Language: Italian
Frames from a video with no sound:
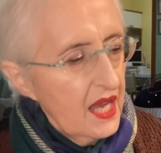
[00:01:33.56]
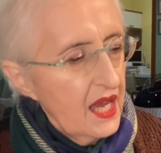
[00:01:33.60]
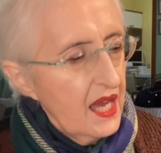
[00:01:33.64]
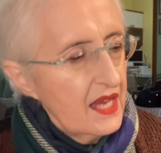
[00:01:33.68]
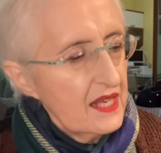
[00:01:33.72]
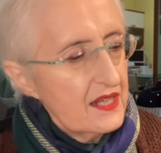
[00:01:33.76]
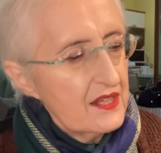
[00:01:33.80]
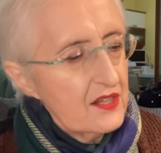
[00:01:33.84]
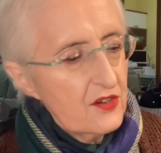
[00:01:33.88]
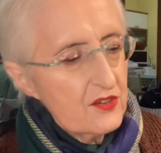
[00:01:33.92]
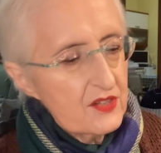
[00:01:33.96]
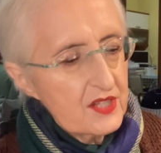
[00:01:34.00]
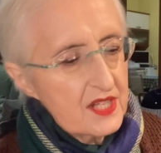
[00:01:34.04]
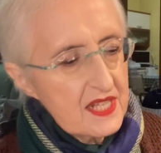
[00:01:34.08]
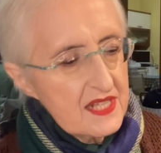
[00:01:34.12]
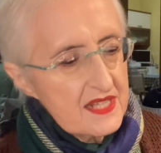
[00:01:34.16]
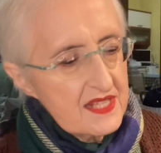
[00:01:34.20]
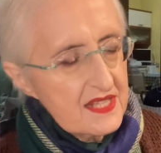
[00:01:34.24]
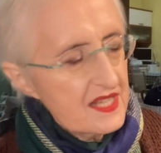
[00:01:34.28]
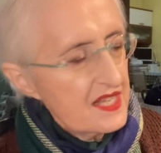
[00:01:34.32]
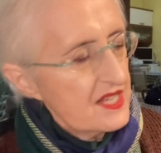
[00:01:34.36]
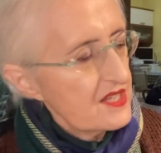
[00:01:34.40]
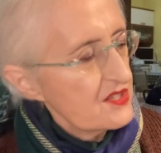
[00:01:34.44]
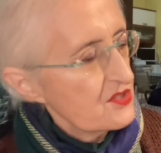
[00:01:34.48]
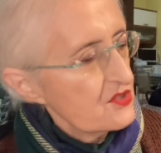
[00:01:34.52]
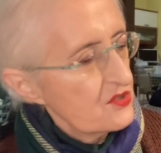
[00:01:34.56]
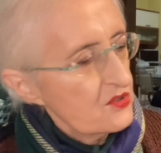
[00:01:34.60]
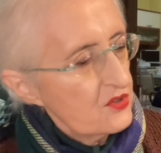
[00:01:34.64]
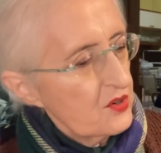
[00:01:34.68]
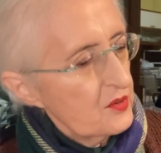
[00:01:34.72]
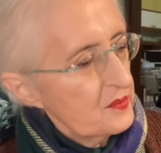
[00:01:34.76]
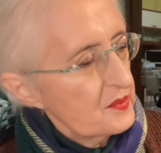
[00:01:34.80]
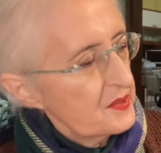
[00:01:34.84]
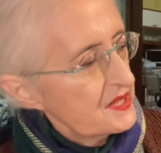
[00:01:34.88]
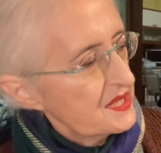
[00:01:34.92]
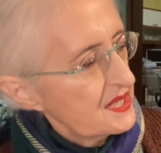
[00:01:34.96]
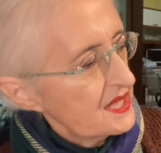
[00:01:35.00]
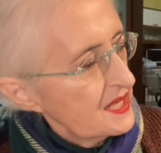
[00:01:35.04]
No, nel
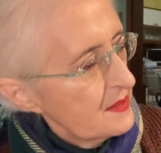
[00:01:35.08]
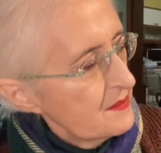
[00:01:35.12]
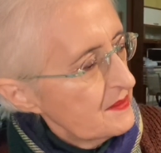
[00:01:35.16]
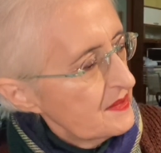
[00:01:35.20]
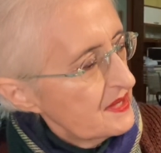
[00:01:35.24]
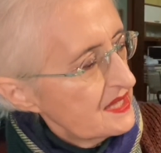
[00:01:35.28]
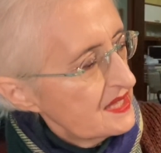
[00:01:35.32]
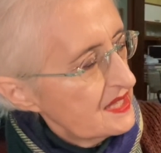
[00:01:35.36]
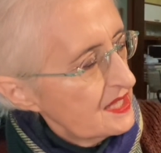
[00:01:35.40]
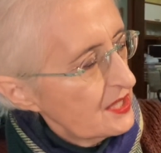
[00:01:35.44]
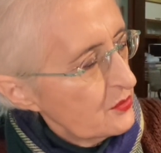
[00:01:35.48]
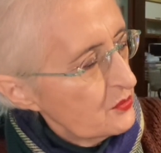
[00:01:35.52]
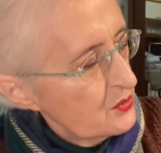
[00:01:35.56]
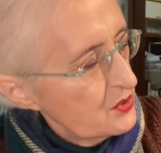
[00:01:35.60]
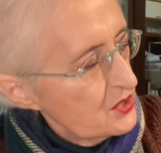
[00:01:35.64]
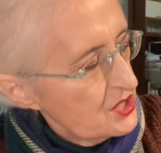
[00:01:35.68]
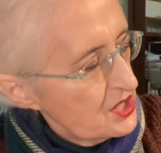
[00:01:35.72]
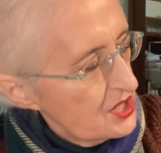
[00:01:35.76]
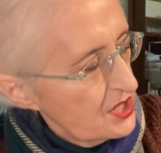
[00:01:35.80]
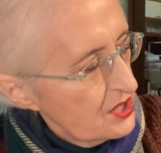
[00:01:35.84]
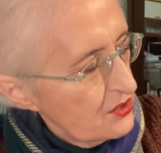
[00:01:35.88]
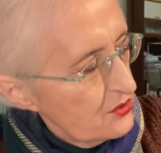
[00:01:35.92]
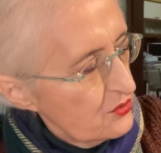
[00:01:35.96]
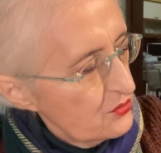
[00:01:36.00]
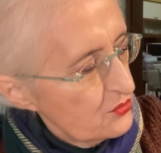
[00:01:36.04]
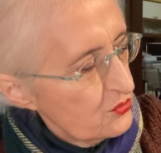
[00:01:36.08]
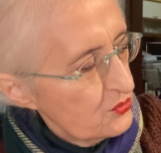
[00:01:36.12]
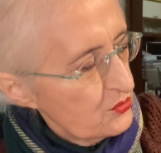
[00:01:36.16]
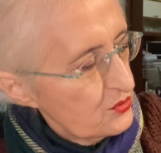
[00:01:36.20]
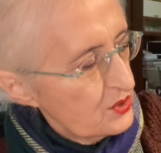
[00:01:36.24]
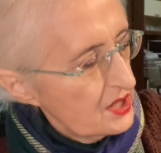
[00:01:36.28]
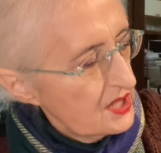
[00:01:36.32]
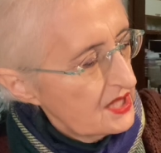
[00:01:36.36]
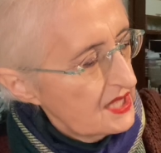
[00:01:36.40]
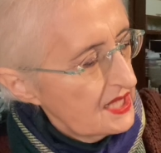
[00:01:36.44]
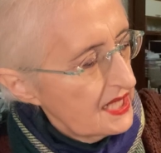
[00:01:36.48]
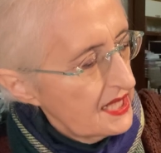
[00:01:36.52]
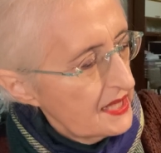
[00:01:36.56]
senso, praticamente qui c'erano
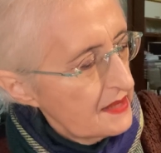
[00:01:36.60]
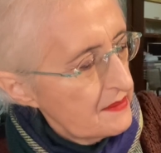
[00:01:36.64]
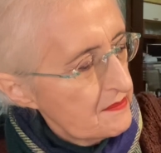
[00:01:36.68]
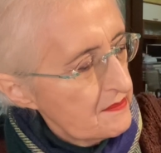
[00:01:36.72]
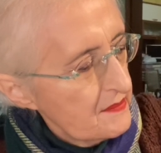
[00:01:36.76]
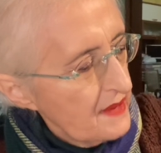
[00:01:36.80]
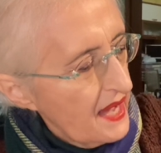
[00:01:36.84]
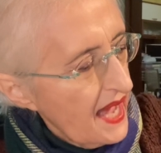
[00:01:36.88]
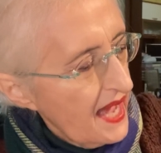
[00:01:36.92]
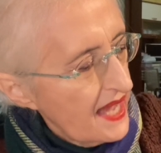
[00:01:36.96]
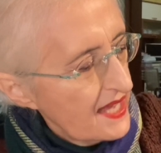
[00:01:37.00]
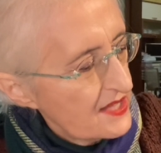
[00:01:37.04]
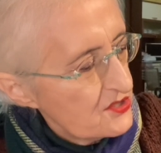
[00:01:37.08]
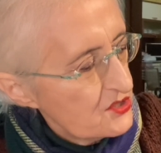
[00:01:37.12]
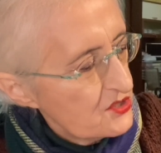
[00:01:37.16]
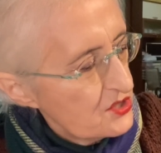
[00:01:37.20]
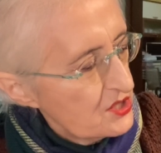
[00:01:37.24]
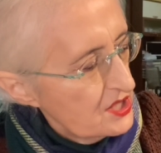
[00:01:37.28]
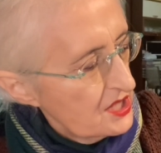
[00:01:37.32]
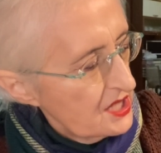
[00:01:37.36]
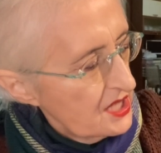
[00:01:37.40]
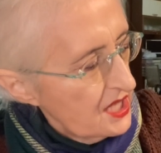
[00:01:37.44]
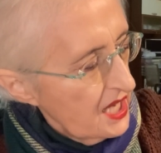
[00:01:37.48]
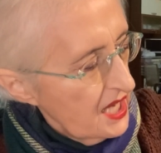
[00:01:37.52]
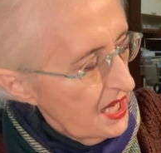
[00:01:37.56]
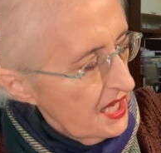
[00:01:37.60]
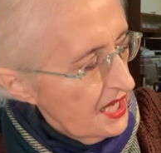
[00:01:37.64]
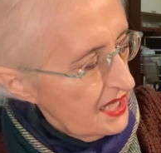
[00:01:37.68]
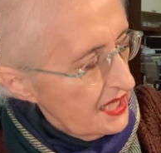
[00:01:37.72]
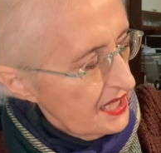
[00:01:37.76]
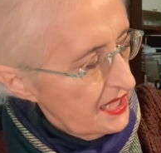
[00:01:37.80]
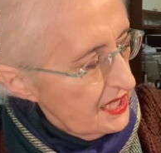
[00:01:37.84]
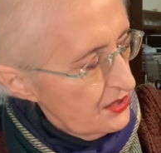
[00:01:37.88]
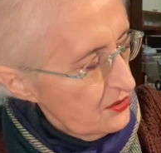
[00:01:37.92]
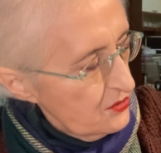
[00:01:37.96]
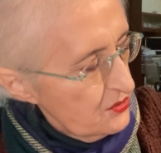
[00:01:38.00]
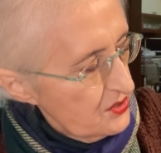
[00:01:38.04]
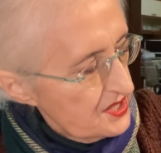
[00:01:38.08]
tutte delle immagini
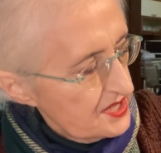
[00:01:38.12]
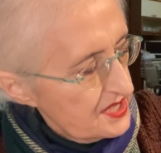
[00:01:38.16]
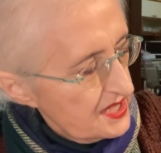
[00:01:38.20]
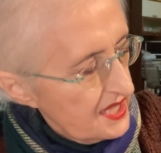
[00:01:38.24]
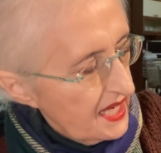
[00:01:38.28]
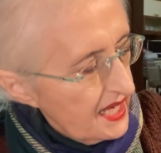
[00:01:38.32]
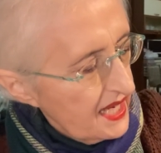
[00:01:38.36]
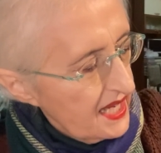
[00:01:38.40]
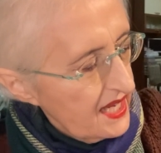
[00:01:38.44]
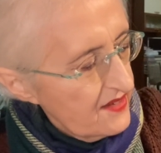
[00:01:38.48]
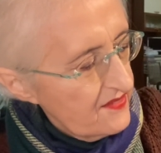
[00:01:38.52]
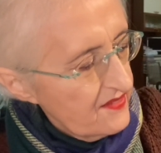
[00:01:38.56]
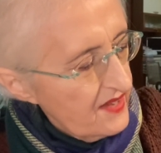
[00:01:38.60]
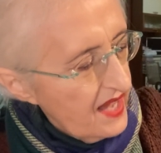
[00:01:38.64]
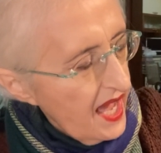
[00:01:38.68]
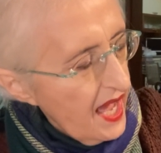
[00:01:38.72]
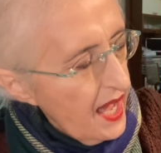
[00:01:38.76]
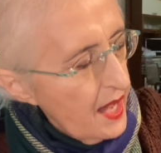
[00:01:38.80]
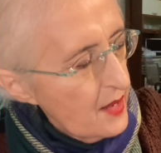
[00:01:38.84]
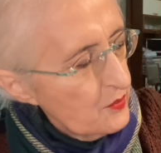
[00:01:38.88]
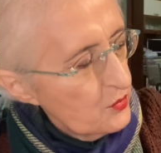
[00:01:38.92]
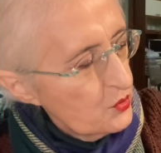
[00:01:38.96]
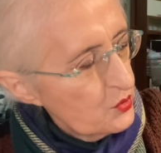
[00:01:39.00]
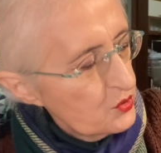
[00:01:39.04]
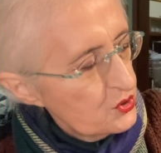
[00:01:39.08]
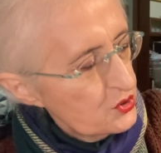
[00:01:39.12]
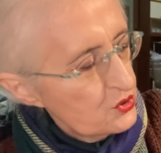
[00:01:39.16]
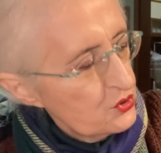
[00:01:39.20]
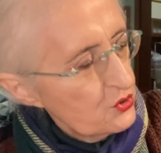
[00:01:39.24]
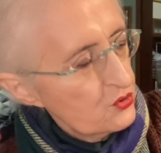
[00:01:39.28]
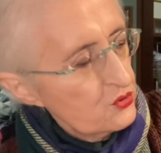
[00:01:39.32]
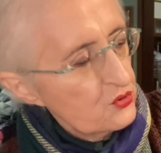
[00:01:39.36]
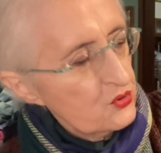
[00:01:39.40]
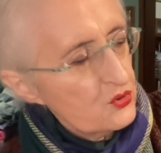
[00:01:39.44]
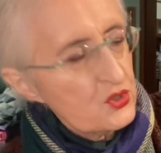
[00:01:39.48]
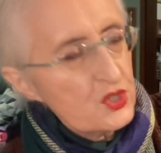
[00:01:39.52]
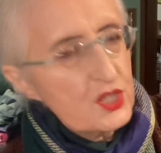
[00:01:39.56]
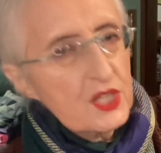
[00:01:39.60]
che noi staccavamo, e
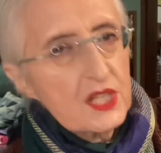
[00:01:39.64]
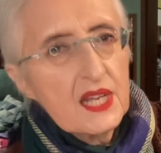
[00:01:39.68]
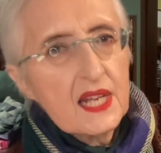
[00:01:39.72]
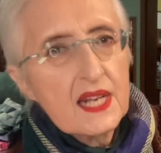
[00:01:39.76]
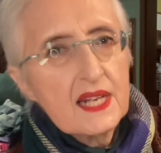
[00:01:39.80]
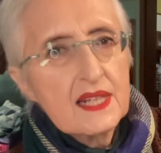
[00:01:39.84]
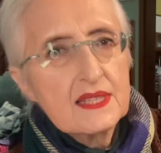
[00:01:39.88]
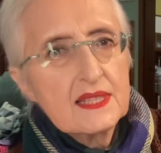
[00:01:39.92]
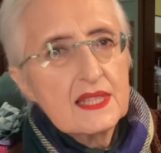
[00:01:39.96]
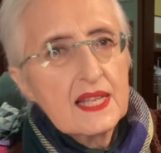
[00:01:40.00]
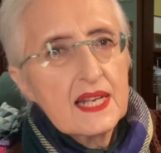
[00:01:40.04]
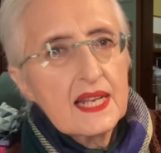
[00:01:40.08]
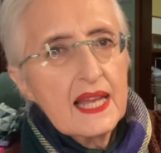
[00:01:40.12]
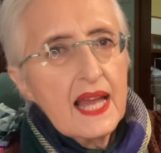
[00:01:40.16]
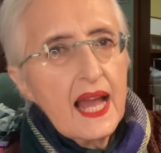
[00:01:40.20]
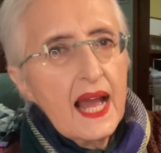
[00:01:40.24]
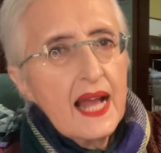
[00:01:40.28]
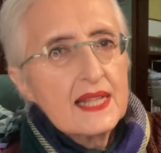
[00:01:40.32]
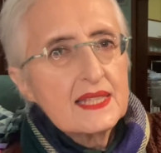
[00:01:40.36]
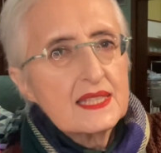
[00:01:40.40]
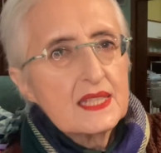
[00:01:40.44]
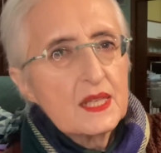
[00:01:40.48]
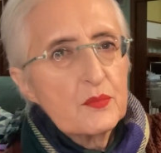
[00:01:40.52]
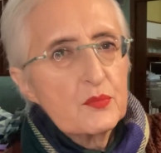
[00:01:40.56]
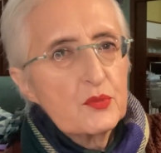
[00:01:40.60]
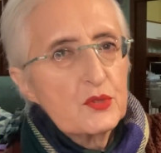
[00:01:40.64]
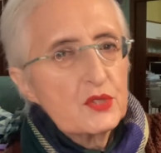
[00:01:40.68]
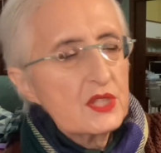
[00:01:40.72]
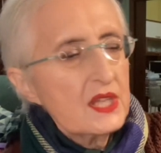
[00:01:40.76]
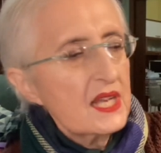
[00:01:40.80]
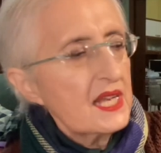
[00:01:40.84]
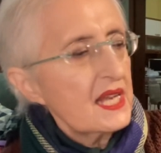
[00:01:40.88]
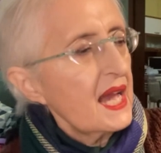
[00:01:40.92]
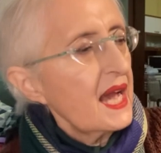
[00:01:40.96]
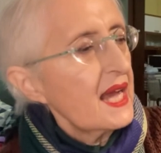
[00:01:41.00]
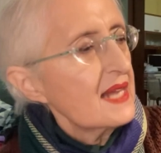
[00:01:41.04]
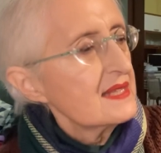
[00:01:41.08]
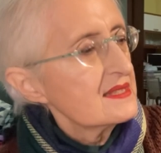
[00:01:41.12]
sotto ce n'erano delle altre, poi
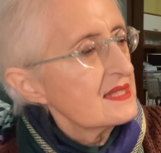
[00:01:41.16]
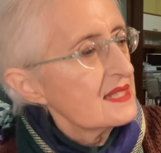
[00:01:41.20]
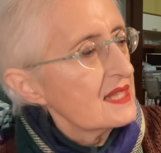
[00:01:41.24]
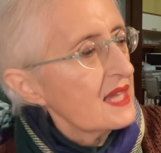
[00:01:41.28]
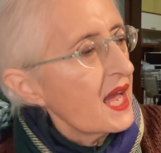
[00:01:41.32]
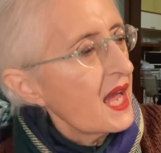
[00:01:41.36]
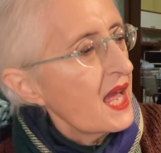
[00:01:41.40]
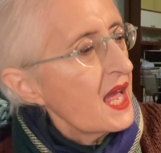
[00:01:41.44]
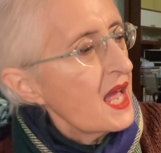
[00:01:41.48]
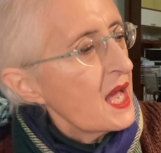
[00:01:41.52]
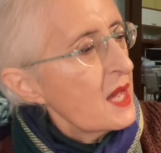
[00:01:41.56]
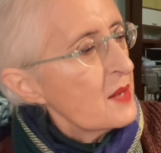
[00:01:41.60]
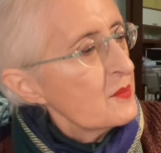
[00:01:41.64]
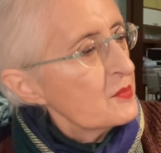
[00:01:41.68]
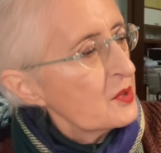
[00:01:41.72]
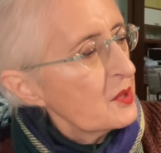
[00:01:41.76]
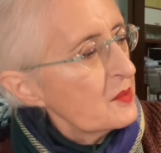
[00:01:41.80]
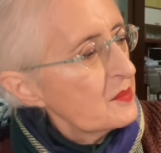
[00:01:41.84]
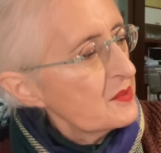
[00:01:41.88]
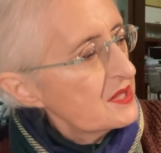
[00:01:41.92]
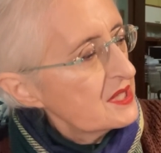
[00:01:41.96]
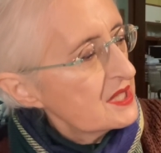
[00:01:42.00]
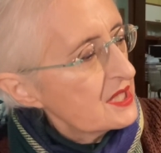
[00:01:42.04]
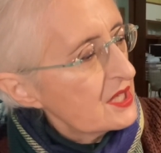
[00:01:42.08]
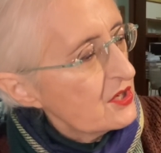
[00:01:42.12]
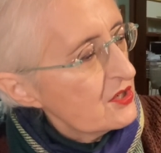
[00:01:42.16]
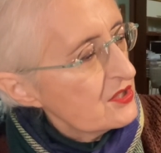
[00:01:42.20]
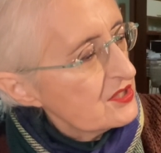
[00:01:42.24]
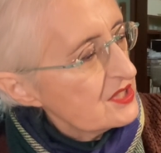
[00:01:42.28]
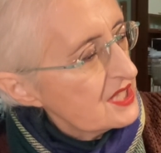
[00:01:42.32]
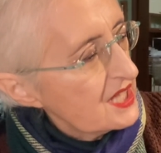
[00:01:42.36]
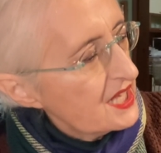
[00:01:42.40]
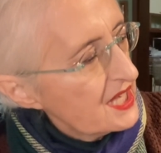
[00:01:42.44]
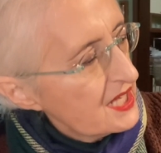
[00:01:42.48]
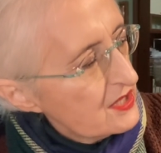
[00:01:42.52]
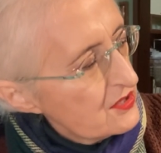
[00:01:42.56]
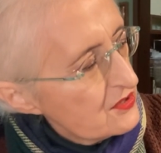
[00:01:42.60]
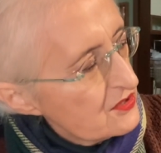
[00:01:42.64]
delle altre, probabilmente cose che erano